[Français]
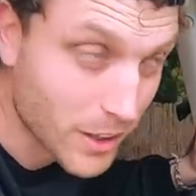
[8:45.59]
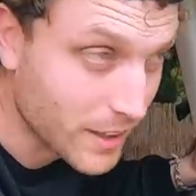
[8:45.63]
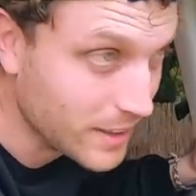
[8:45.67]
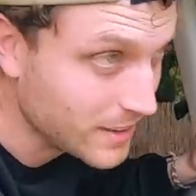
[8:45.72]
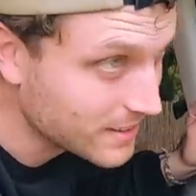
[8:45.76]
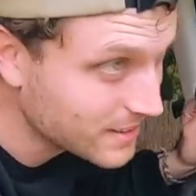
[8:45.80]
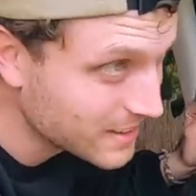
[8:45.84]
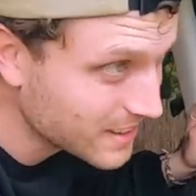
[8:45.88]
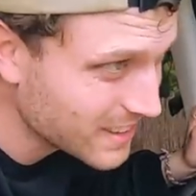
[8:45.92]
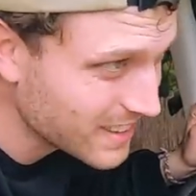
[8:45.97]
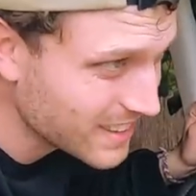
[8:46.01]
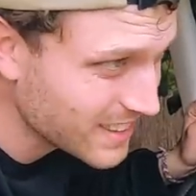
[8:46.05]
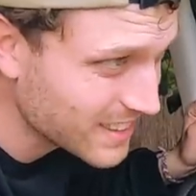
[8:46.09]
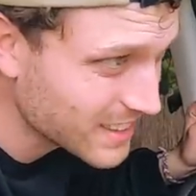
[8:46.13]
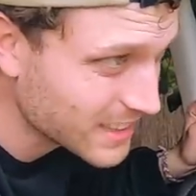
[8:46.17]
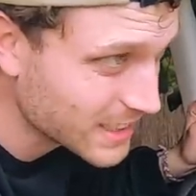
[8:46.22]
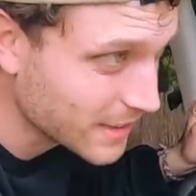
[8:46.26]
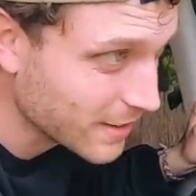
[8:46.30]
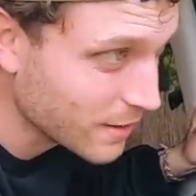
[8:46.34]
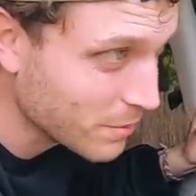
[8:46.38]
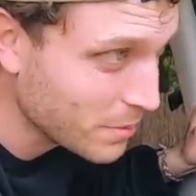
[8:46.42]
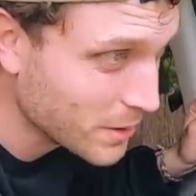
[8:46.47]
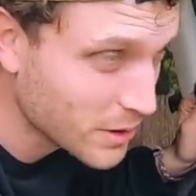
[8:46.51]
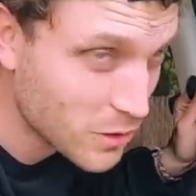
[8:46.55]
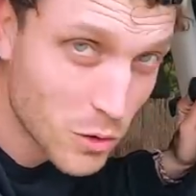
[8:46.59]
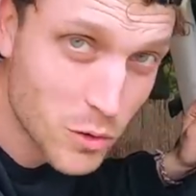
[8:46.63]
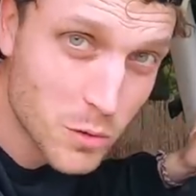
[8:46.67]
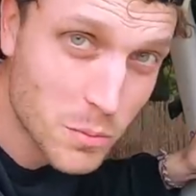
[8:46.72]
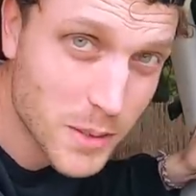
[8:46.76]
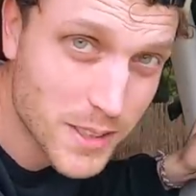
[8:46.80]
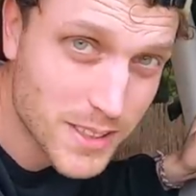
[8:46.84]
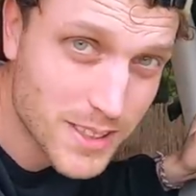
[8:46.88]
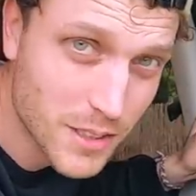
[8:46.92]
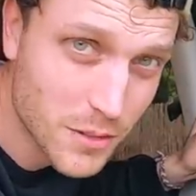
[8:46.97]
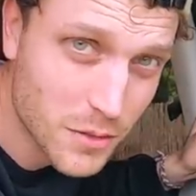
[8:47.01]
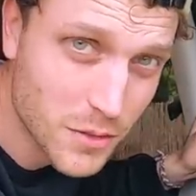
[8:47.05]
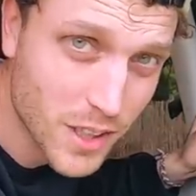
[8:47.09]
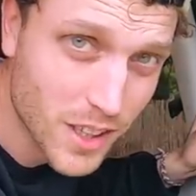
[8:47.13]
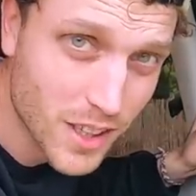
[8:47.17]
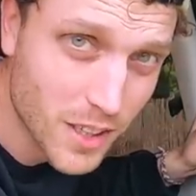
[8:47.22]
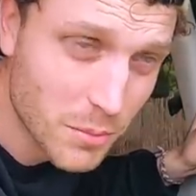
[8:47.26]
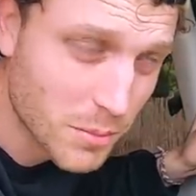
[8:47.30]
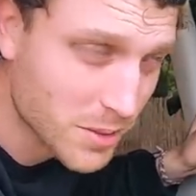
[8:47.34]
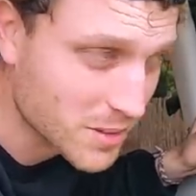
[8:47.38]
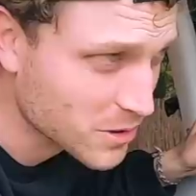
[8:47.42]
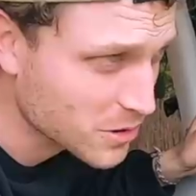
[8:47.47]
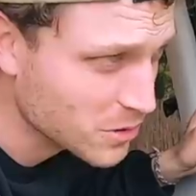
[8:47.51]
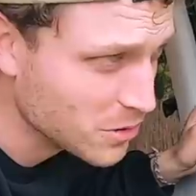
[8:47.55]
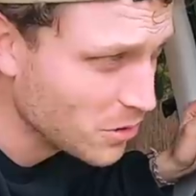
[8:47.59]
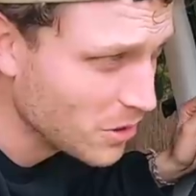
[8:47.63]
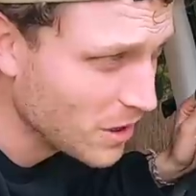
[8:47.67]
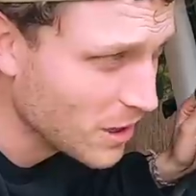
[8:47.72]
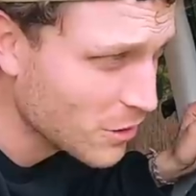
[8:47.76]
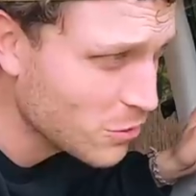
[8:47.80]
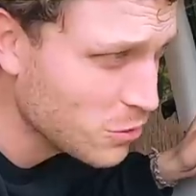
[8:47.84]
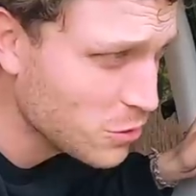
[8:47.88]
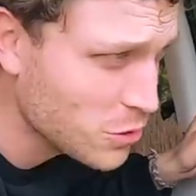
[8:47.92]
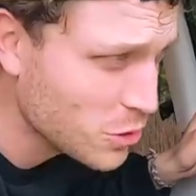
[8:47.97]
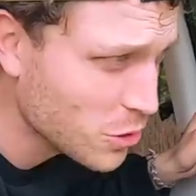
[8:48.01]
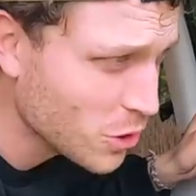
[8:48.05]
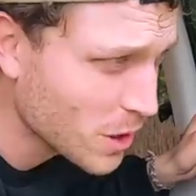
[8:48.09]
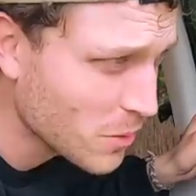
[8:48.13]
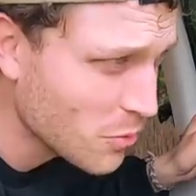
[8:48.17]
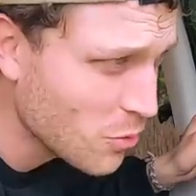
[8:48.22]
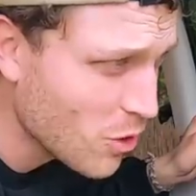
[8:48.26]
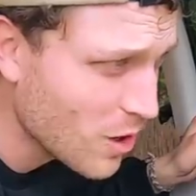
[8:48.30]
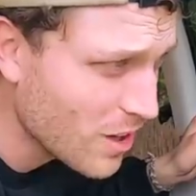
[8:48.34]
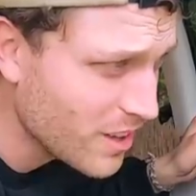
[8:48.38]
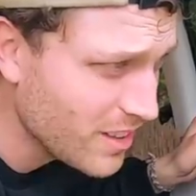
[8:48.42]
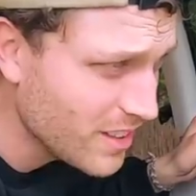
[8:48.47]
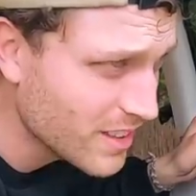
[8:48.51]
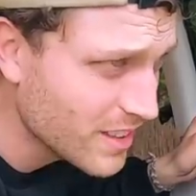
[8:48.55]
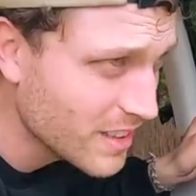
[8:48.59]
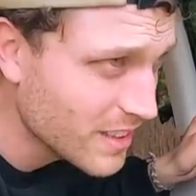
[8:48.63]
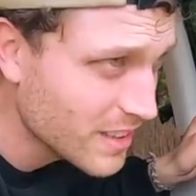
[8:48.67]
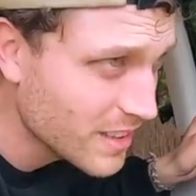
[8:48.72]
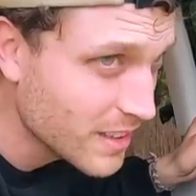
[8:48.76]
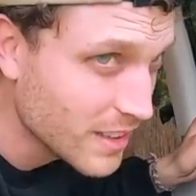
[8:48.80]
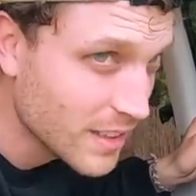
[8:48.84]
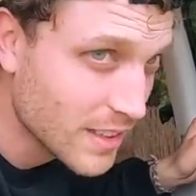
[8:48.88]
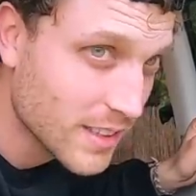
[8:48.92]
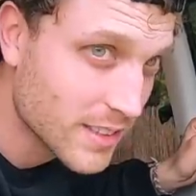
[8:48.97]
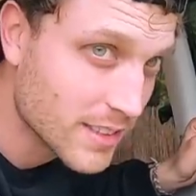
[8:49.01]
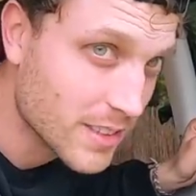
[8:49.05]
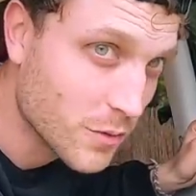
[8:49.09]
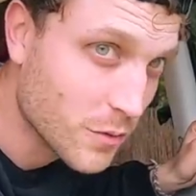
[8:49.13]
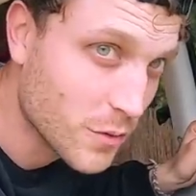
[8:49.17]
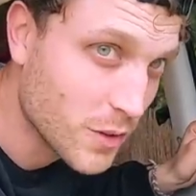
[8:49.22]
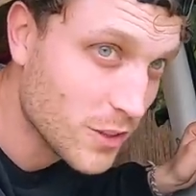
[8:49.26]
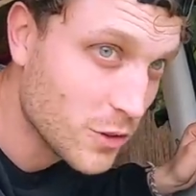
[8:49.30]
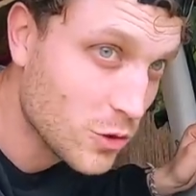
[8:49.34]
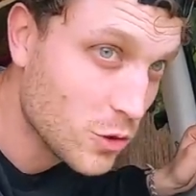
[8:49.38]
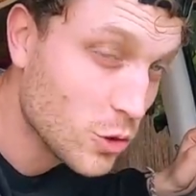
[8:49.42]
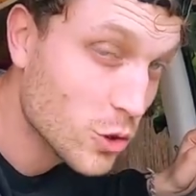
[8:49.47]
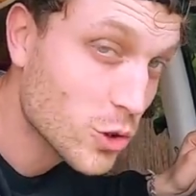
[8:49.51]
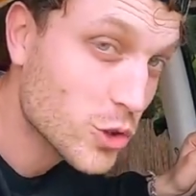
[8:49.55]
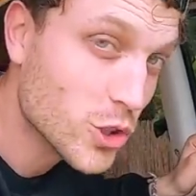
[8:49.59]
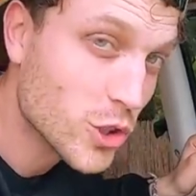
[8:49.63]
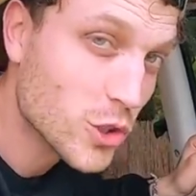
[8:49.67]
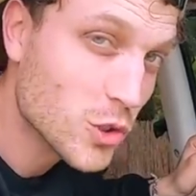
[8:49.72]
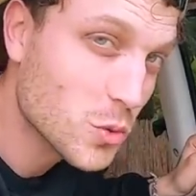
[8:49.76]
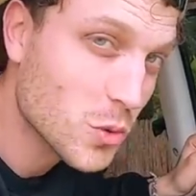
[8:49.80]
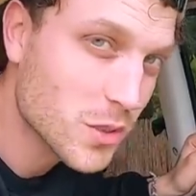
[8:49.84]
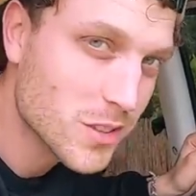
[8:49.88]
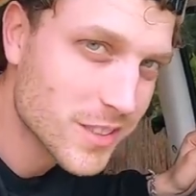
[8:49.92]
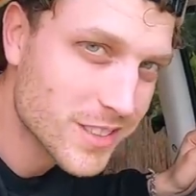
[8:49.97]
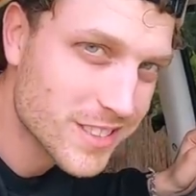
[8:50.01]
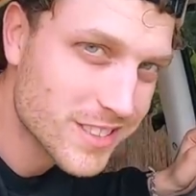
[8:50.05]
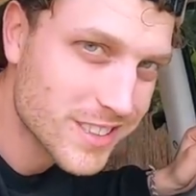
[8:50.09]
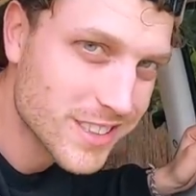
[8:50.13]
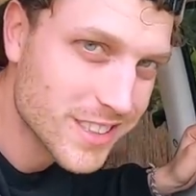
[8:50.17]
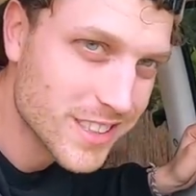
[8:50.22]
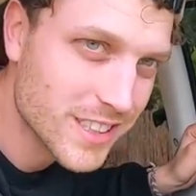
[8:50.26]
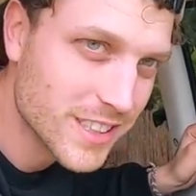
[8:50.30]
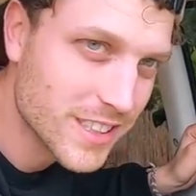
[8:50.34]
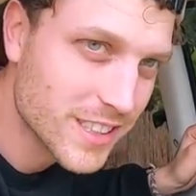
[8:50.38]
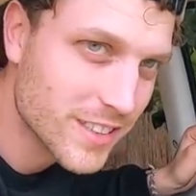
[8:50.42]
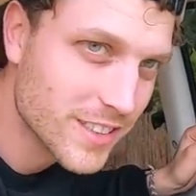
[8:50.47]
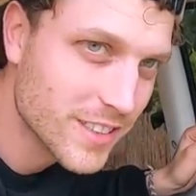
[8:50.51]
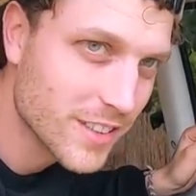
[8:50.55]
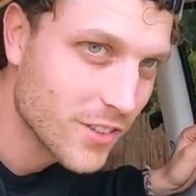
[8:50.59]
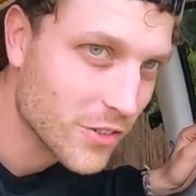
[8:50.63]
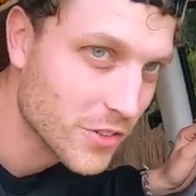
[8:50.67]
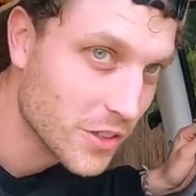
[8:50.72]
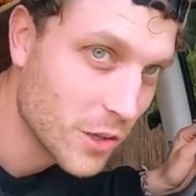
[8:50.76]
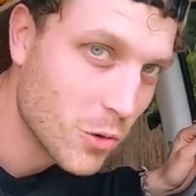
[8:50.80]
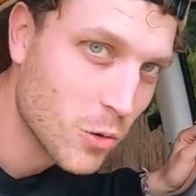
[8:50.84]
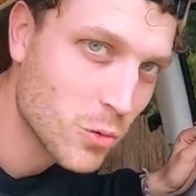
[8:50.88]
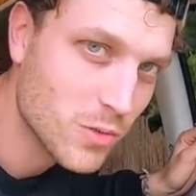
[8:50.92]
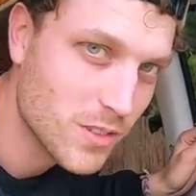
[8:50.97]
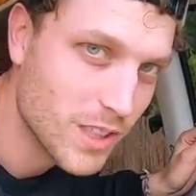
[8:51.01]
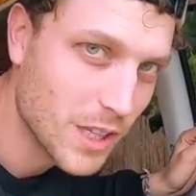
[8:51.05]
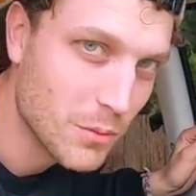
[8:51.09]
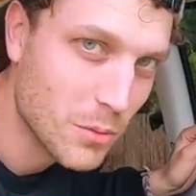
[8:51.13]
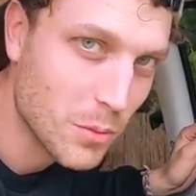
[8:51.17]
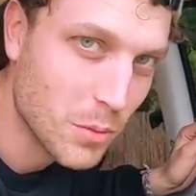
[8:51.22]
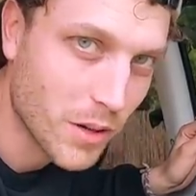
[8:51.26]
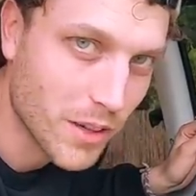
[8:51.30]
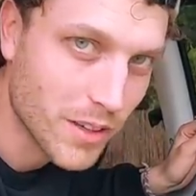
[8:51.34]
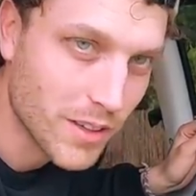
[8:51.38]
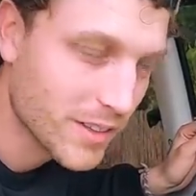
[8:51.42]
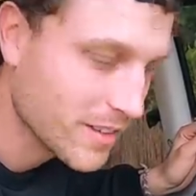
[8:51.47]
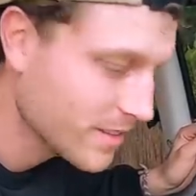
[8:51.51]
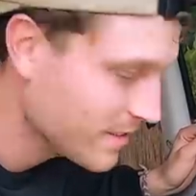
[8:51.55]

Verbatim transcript: Et ça, ça va pas être une mince affaire. Parce que la couture et moi, ça fait 265. On a compté à peu près.